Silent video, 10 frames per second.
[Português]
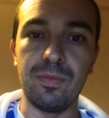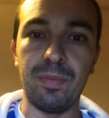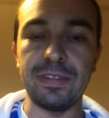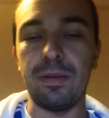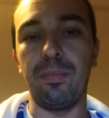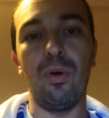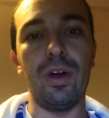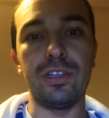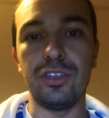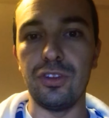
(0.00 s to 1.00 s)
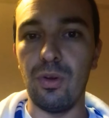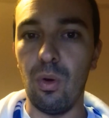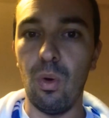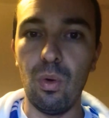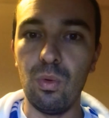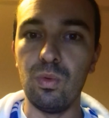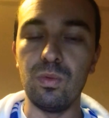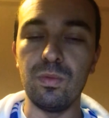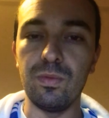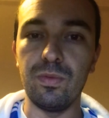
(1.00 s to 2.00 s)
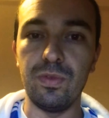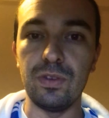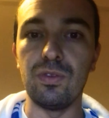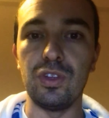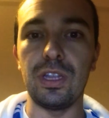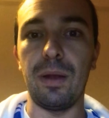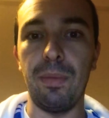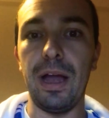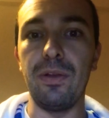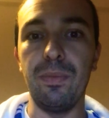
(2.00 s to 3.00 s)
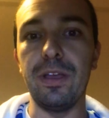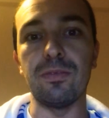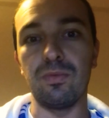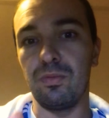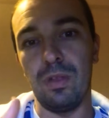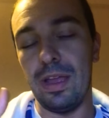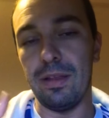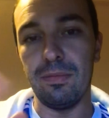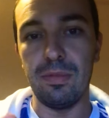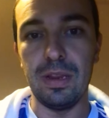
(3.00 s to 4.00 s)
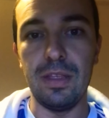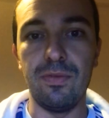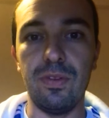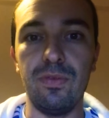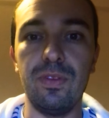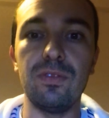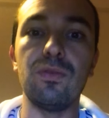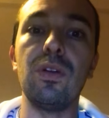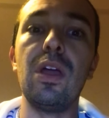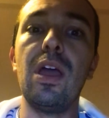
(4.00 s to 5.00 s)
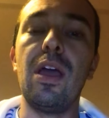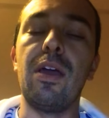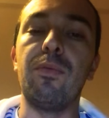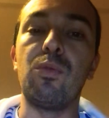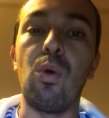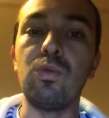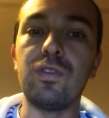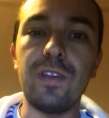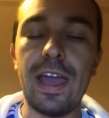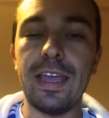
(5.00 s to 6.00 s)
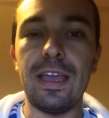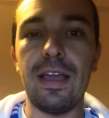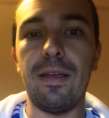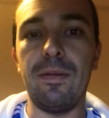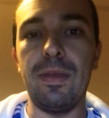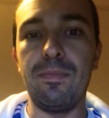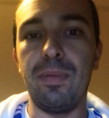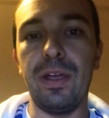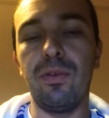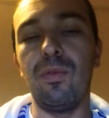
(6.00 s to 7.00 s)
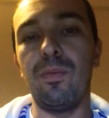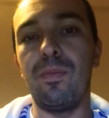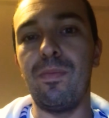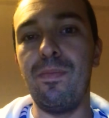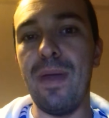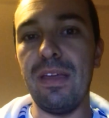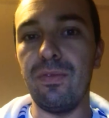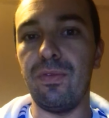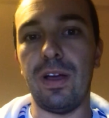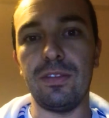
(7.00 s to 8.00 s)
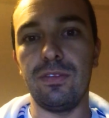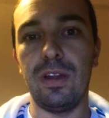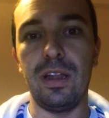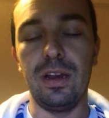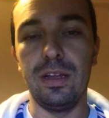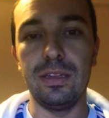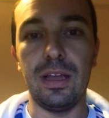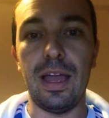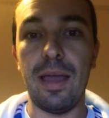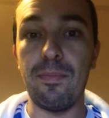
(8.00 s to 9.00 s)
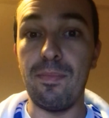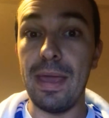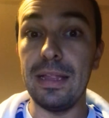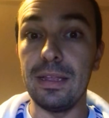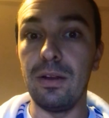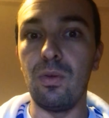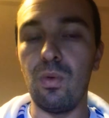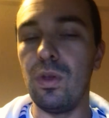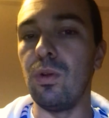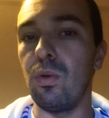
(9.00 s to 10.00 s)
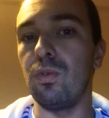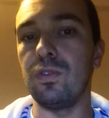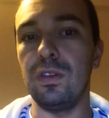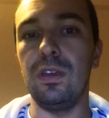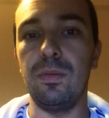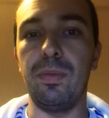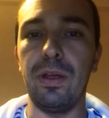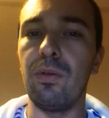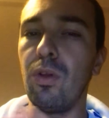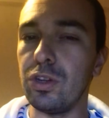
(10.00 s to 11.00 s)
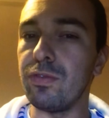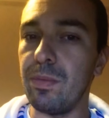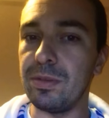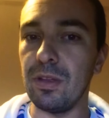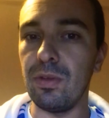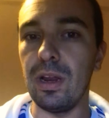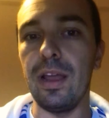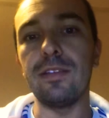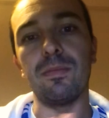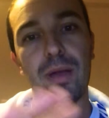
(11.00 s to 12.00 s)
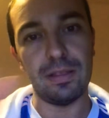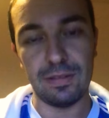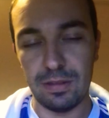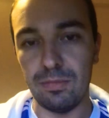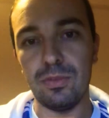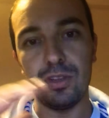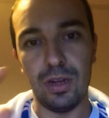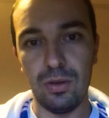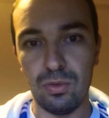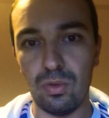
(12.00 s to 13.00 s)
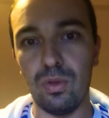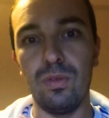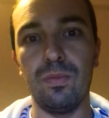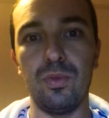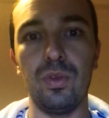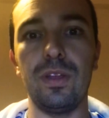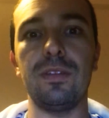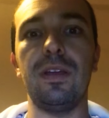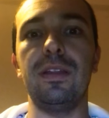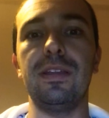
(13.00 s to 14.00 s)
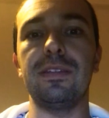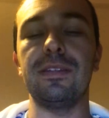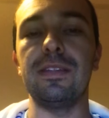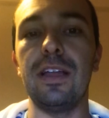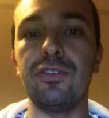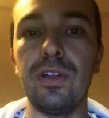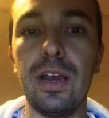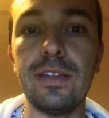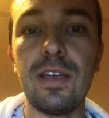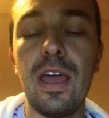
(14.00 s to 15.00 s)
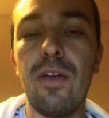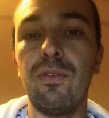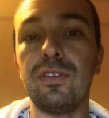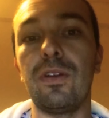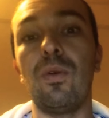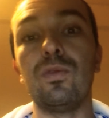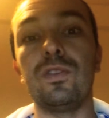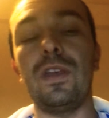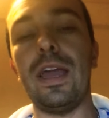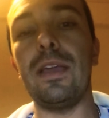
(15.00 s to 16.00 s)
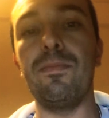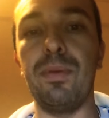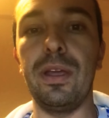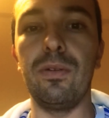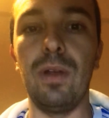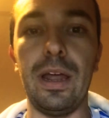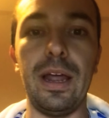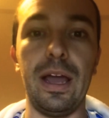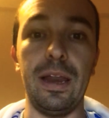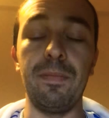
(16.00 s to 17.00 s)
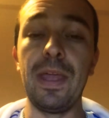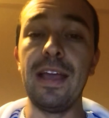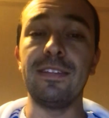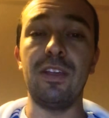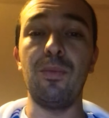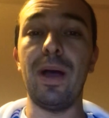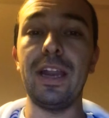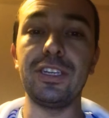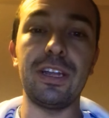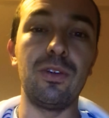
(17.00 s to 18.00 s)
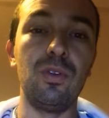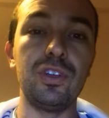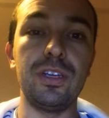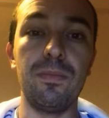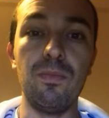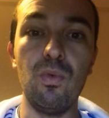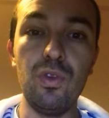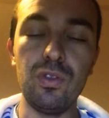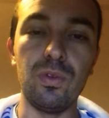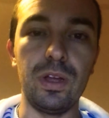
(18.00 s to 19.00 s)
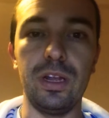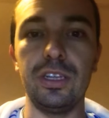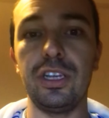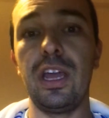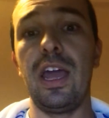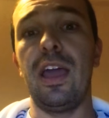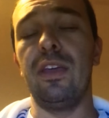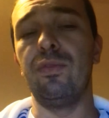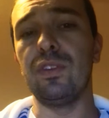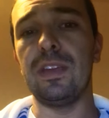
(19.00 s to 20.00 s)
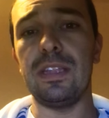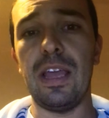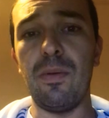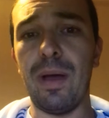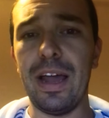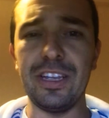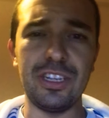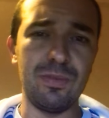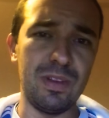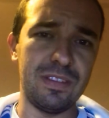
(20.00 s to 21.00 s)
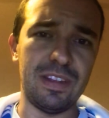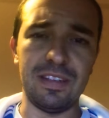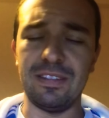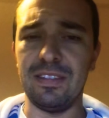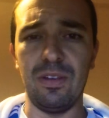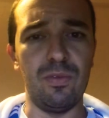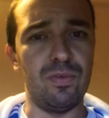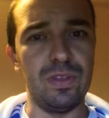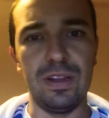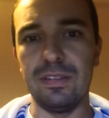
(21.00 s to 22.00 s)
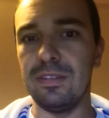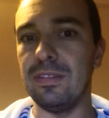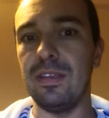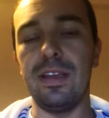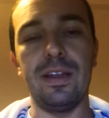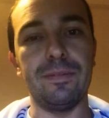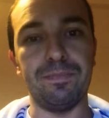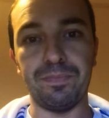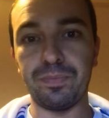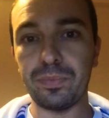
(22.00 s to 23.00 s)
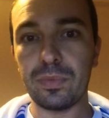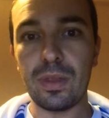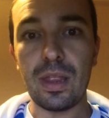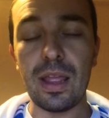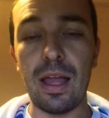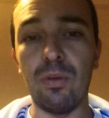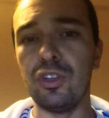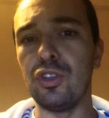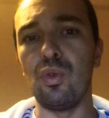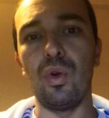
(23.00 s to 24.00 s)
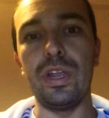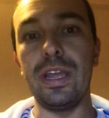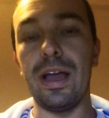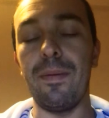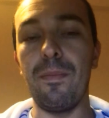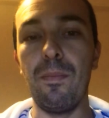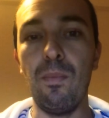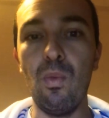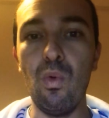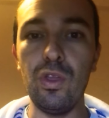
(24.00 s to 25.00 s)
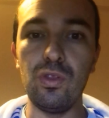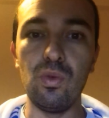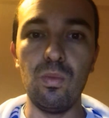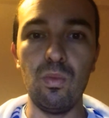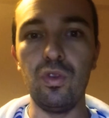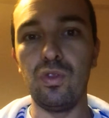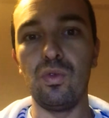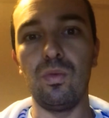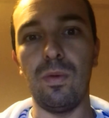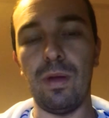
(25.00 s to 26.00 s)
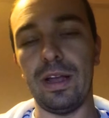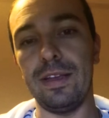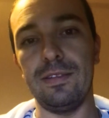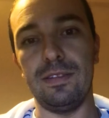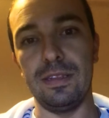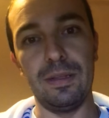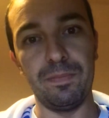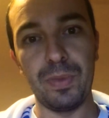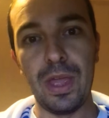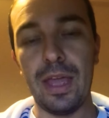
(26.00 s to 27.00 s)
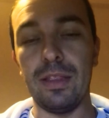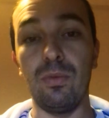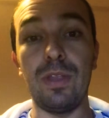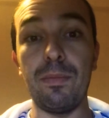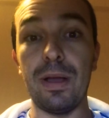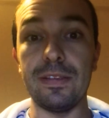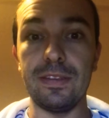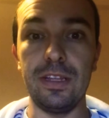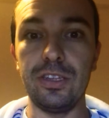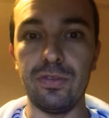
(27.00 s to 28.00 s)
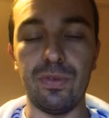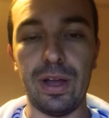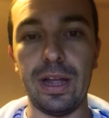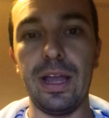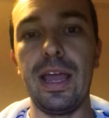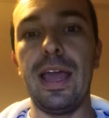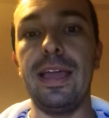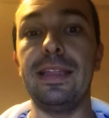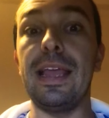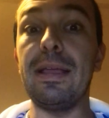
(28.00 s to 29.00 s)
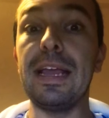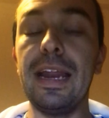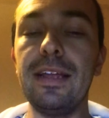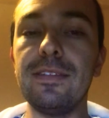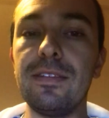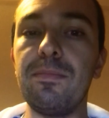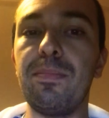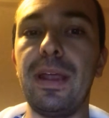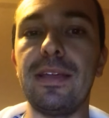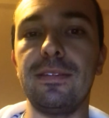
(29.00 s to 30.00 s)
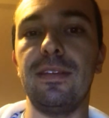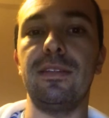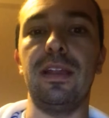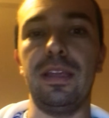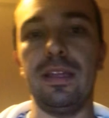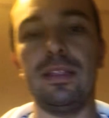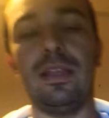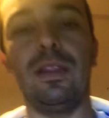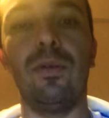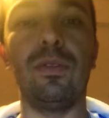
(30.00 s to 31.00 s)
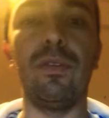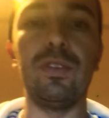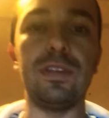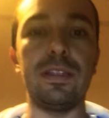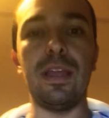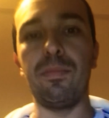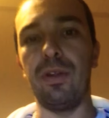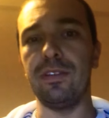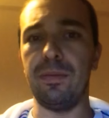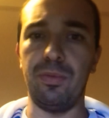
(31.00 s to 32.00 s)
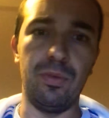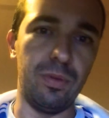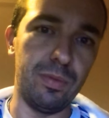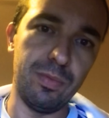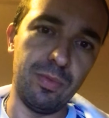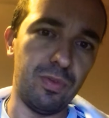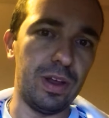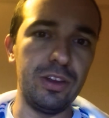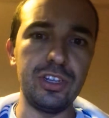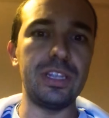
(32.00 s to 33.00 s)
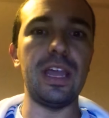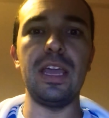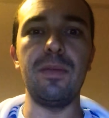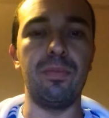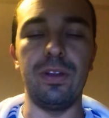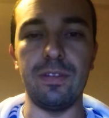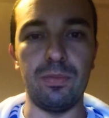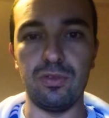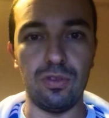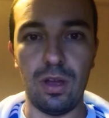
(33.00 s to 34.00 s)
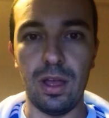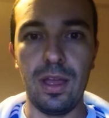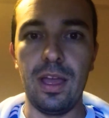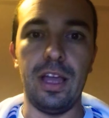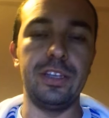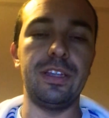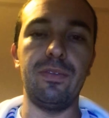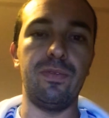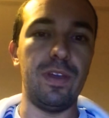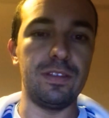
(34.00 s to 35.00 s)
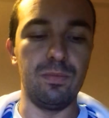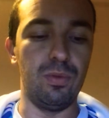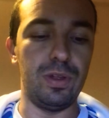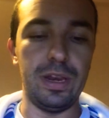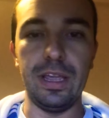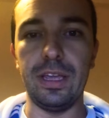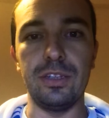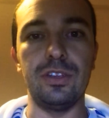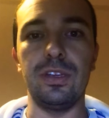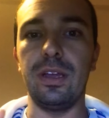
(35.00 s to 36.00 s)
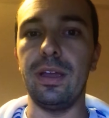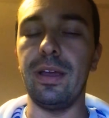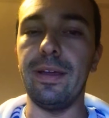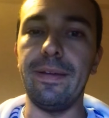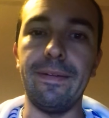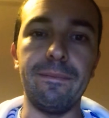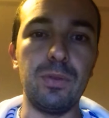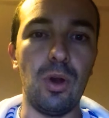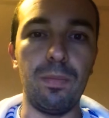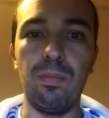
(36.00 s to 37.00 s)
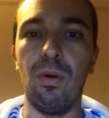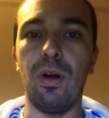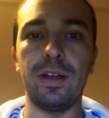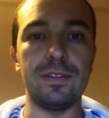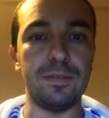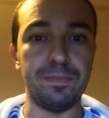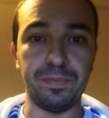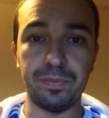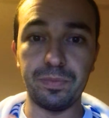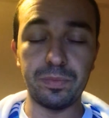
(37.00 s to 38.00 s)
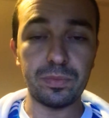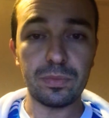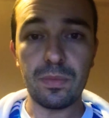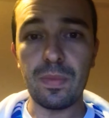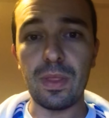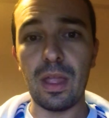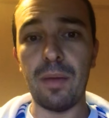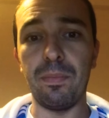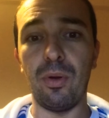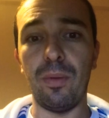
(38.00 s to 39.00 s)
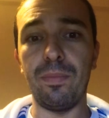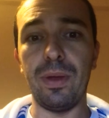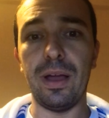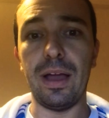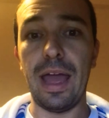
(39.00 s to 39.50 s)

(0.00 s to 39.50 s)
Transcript: passaporte ou visto de trabalho mesmo, né, livre visto, consegue emprego bem fácil na Irlanda, é bem tranquilo conseguir emprego, lógico vai precisar do inglês, mas assim, tirando todo, toda essa necessidade de inglês, você consegue emprego lá na área. Você tem uma área de tecnologia muito grande e você tem uma área de administração financeira, auditoria muito, muito aquecida. Então tem bastante vaga e tem grandes empresas ali, entendeu? Então você tem, por exemplo, no, falando de TI, por exemplo, só, a gente tem Facebook, LinkedIn, é, Dropbox, a própria